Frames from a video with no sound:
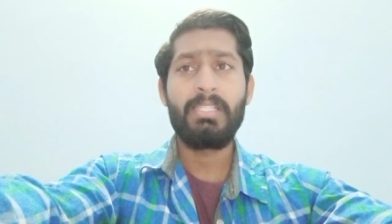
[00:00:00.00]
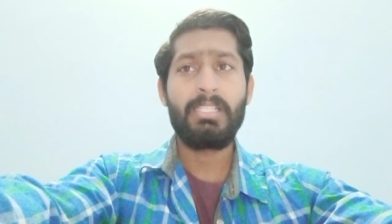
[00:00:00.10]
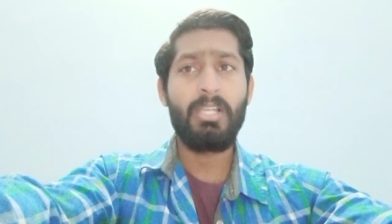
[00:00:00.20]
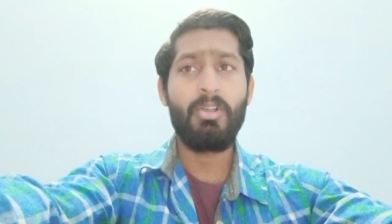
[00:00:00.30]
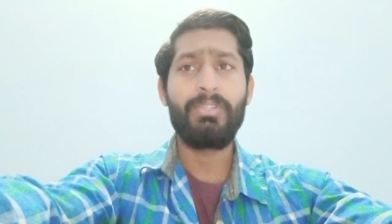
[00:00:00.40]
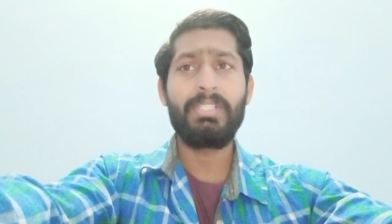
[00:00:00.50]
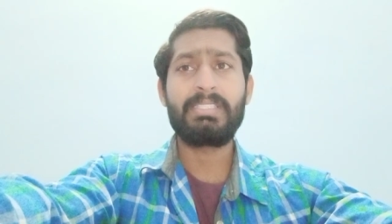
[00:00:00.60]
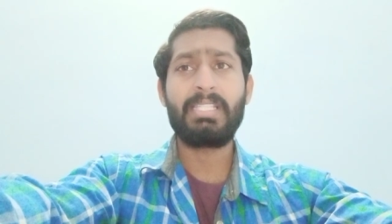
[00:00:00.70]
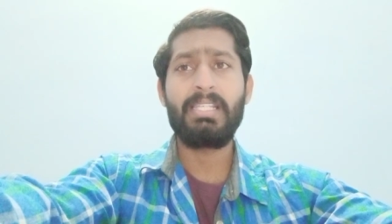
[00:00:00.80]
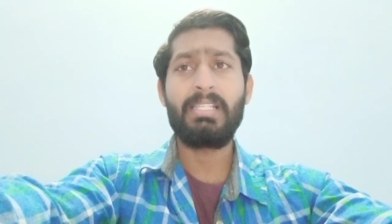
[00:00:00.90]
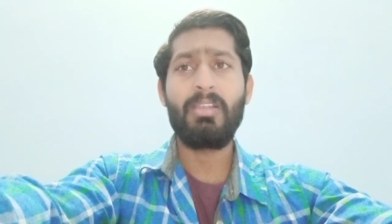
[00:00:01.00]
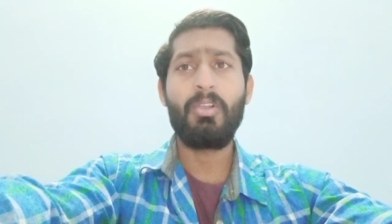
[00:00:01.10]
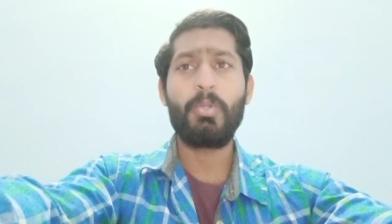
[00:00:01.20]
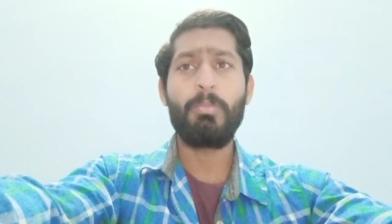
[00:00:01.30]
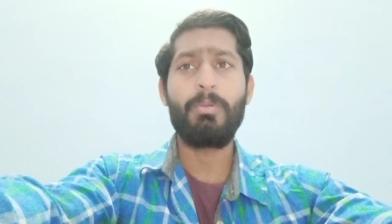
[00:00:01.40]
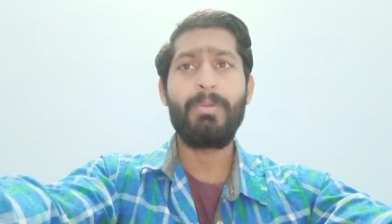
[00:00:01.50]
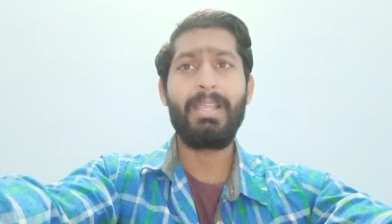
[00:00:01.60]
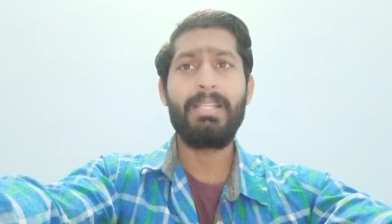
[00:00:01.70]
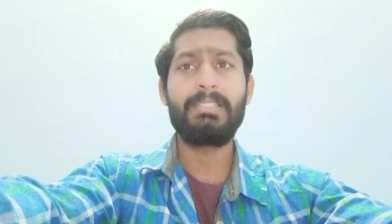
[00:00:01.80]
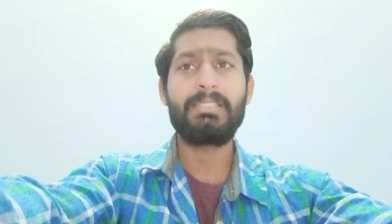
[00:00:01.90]
खिलौने साइकिल
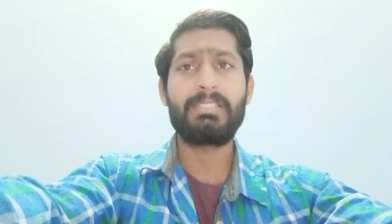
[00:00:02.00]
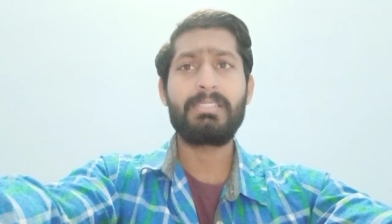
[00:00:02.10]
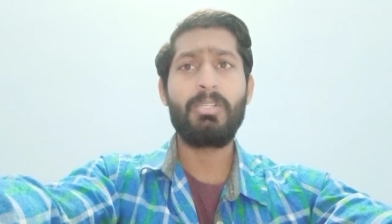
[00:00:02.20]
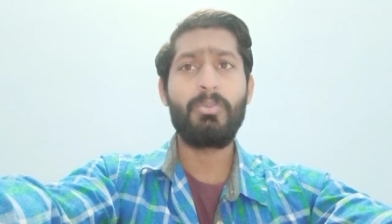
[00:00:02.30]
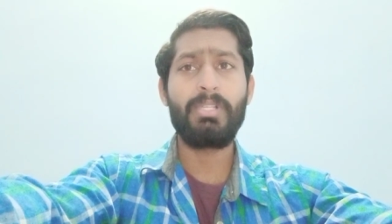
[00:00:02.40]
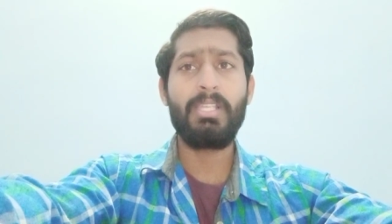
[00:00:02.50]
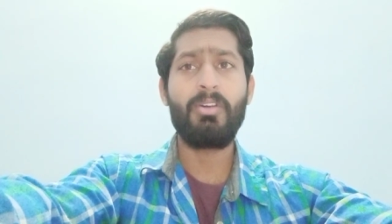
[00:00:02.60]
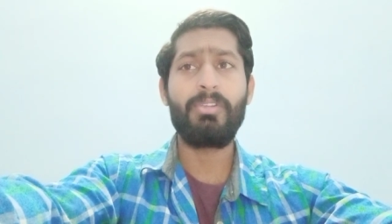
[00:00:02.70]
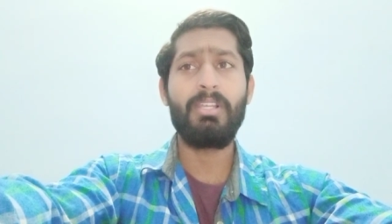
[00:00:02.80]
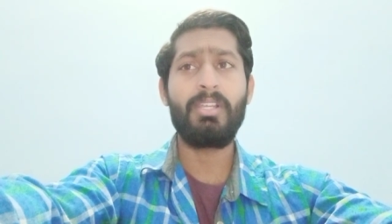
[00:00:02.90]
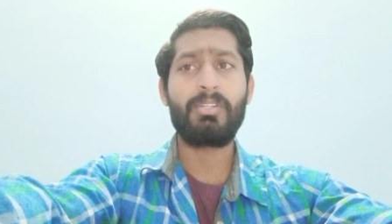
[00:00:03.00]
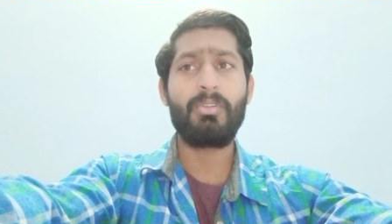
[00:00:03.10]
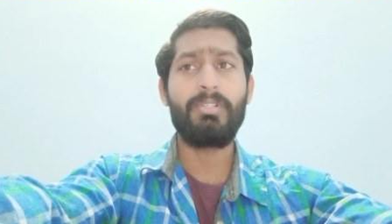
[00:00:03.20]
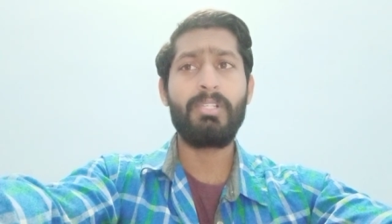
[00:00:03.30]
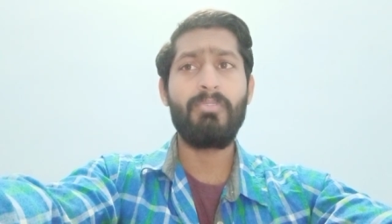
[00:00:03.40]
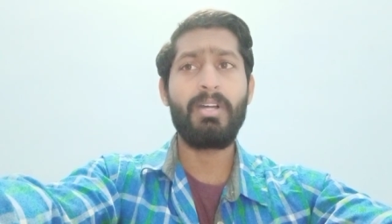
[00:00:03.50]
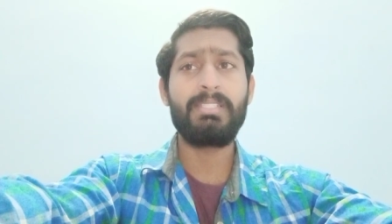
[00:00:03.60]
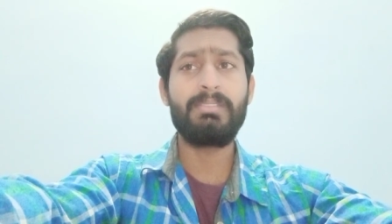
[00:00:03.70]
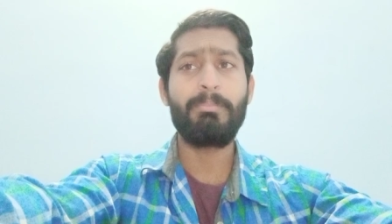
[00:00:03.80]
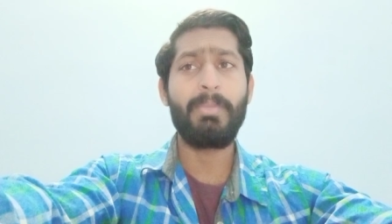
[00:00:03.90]
ऑटोमोबाइल सस्ते होंगे और इलेक्ट्रॉनिक
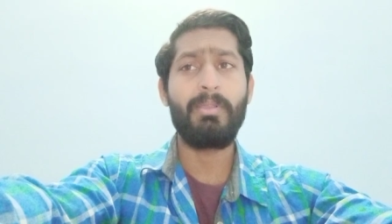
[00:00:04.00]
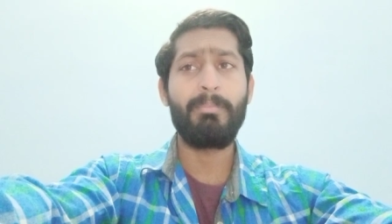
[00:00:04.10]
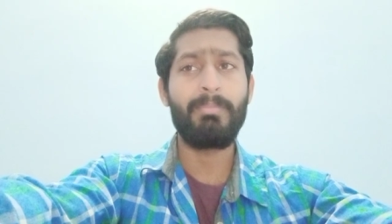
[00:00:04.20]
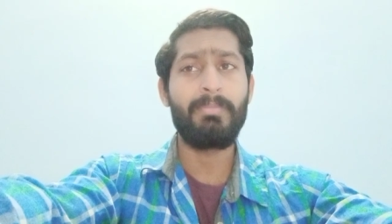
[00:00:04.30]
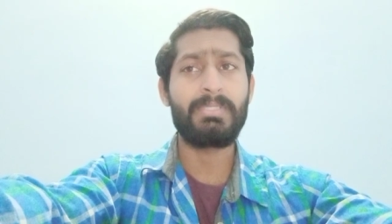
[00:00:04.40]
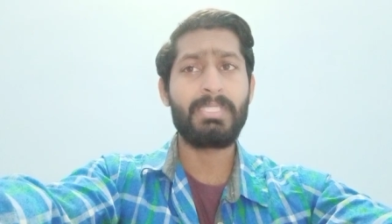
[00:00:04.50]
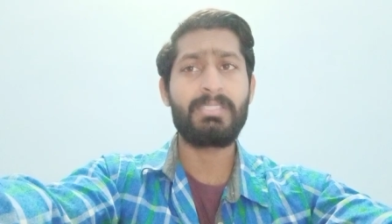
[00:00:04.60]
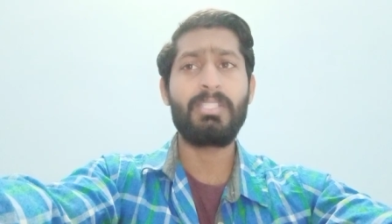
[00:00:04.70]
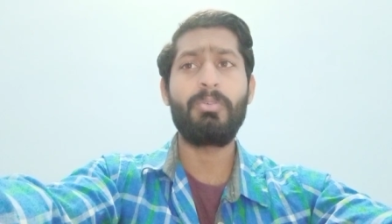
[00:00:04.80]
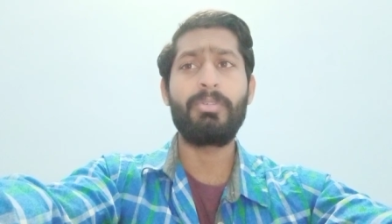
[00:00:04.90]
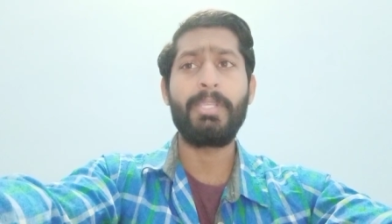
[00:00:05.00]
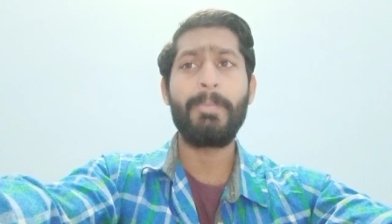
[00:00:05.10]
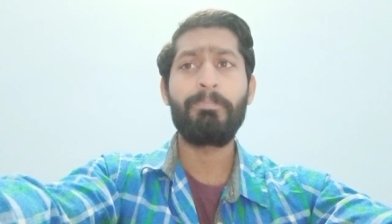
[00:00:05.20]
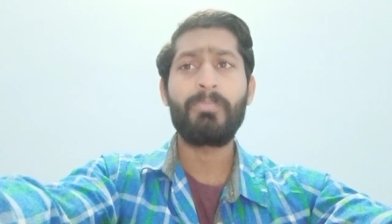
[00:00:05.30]
वाहन सस्ते होंगे